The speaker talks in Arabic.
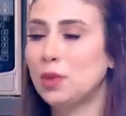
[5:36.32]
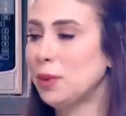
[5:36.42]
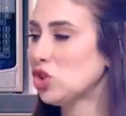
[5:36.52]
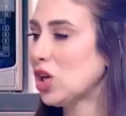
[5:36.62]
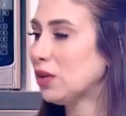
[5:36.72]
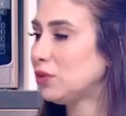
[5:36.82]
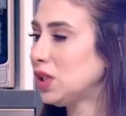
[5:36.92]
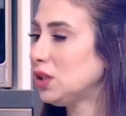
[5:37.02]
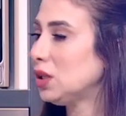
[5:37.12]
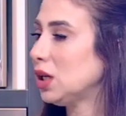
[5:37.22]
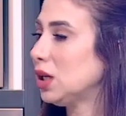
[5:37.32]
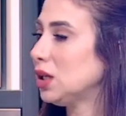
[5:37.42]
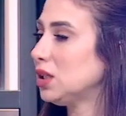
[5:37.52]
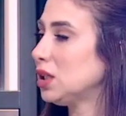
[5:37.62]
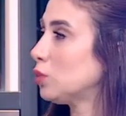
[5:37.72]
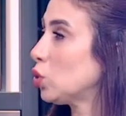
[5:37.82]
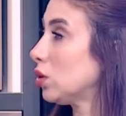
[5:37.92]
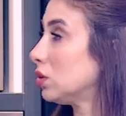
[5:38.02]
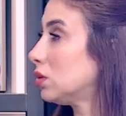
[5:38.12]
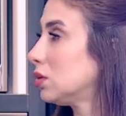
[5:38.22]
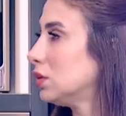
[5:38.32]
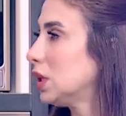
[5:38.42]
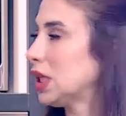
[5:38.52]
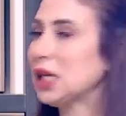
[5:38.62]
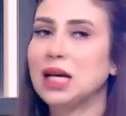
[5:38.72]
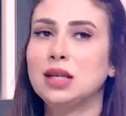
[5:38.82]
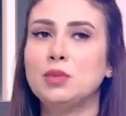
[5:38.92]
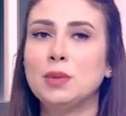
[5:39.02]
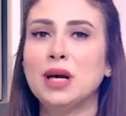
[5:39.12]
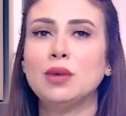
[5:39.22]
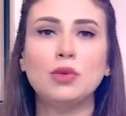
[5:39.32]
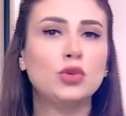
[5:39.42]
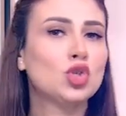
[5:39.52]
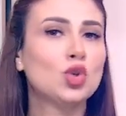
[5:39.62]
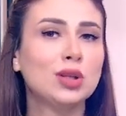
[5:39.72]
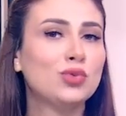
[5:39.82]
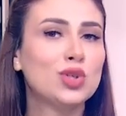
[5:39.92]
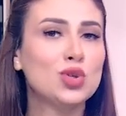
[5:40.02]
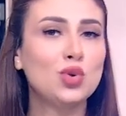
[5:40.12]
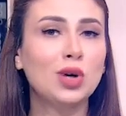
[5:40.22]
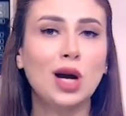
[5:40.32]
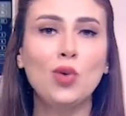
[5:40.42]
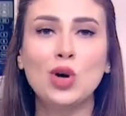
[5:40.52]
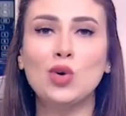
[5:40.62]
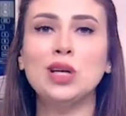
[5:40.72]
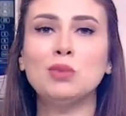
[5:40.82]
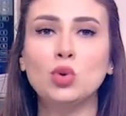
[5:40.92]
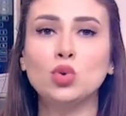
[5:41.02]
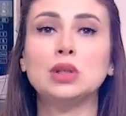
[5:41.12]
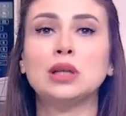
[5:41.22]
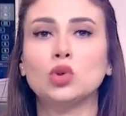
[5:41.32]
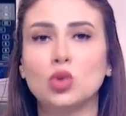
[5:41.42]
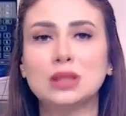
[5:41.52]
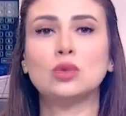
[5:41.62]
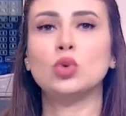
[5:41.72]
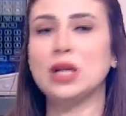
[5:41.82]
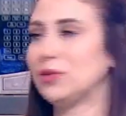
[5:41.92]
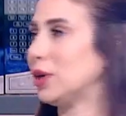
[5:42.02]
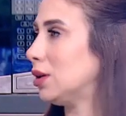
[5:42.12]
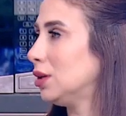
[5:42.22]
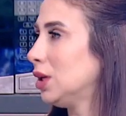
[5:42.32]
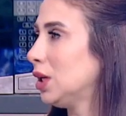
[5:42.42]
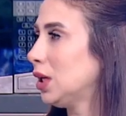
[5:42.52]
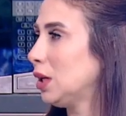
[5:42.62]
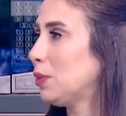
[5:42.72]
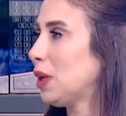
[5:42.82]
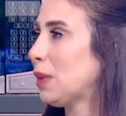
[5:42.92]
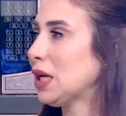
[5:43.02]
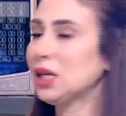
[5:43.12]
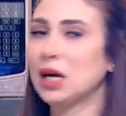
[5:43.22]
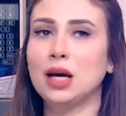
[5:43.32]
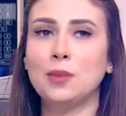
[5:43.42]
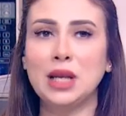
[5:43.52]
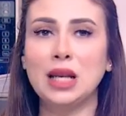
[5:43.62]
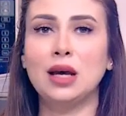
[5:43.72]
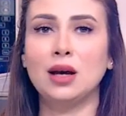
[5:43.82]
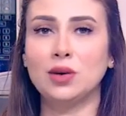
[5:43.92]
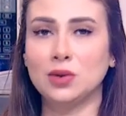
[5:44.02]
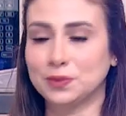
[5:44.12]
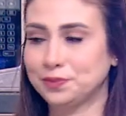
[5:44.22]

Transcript: بنبقاش عارفين آه نجيب تورت لان بيبقى ما فيش تورت في السوق هو كل الموجود تورت كنافه لا في كرة لانجا تطلع